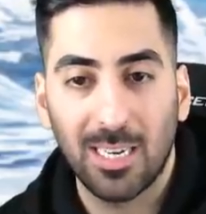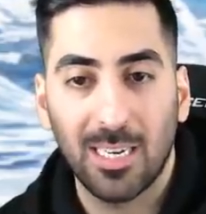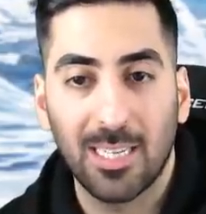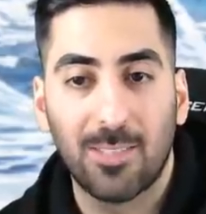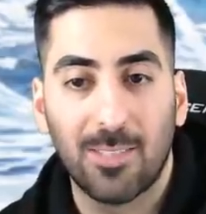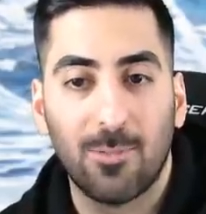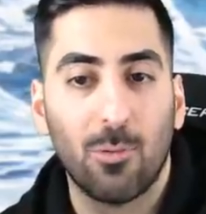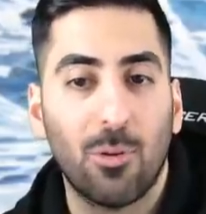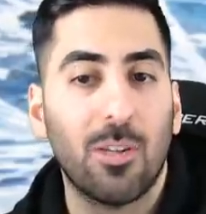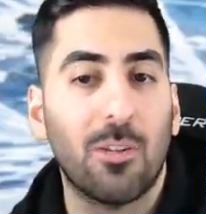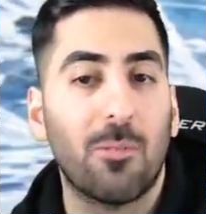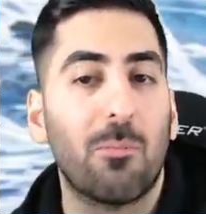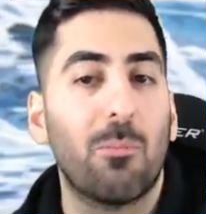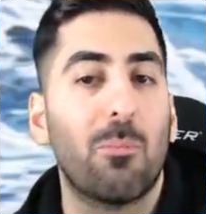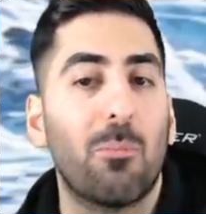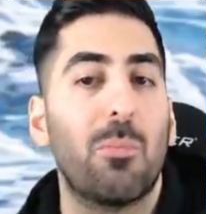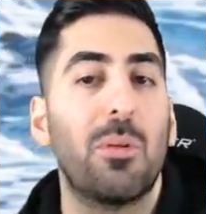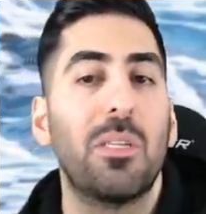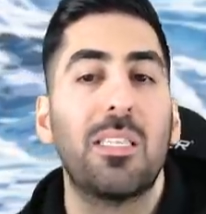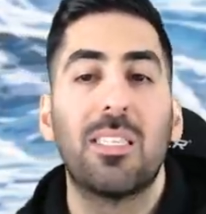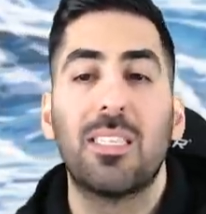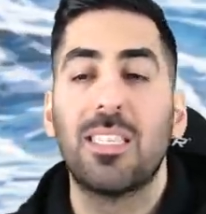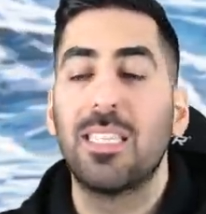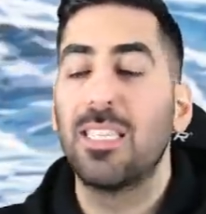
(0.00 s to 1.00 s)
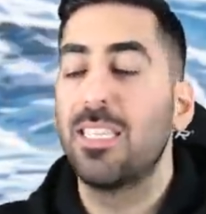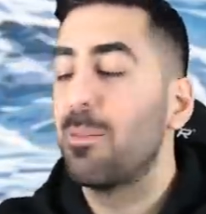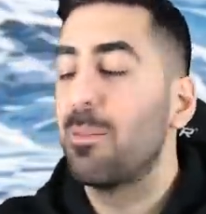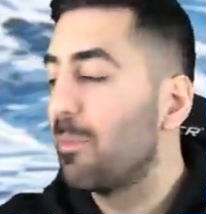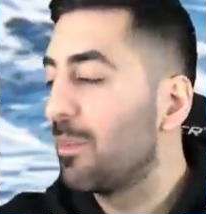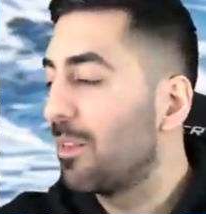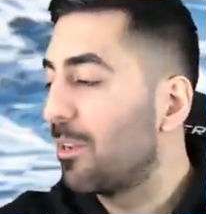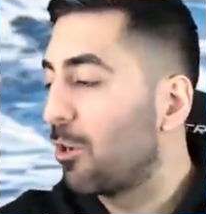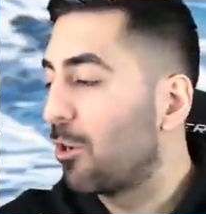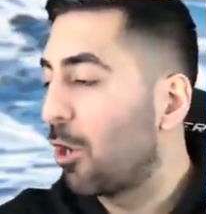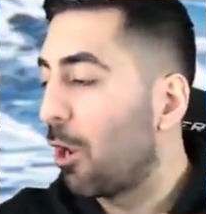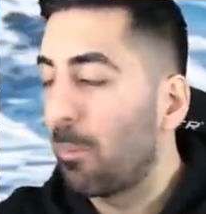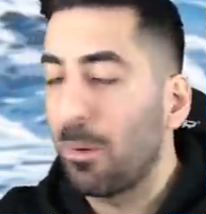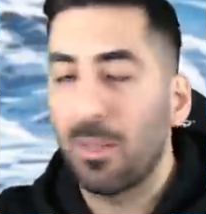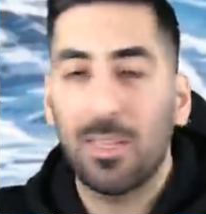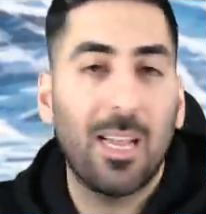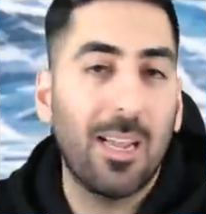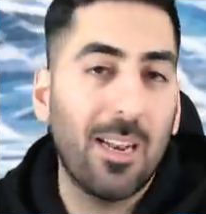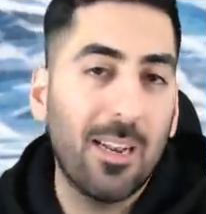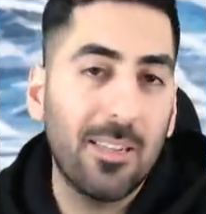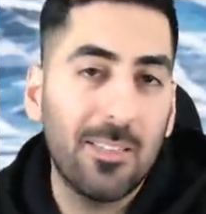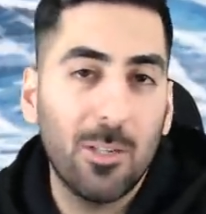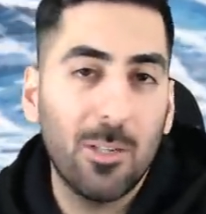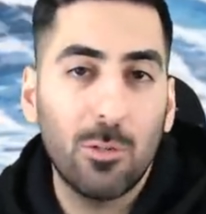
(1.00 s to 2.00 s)
Das wurde bis, sieht komplett
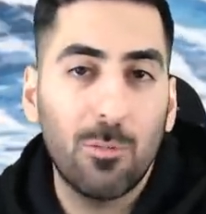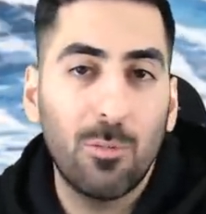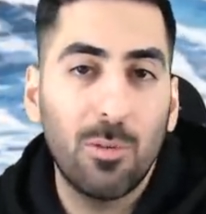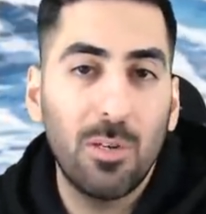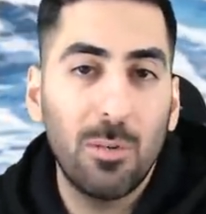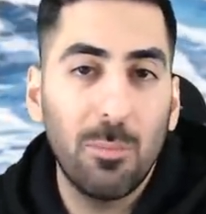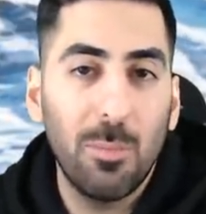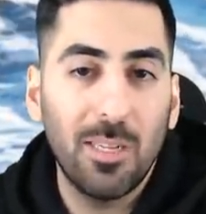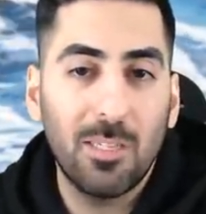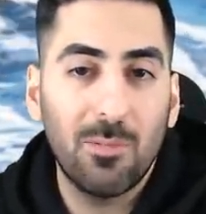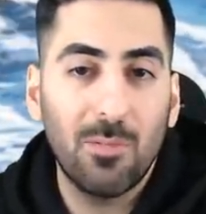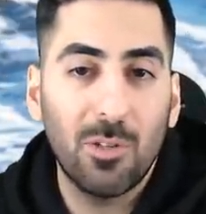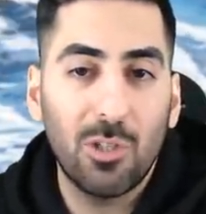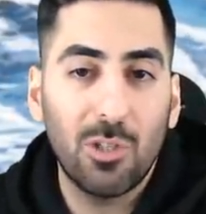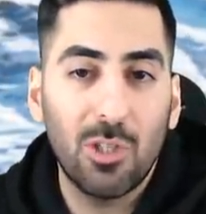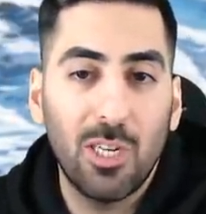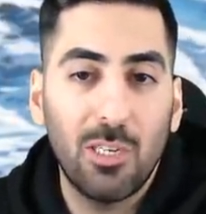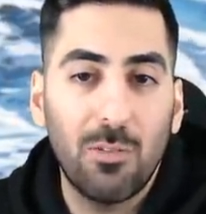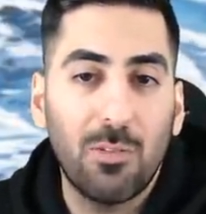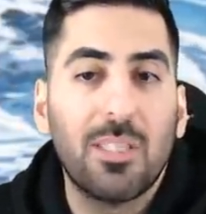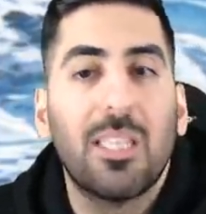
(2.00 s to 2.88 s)
anders aus für die meisten wahrscheinlich.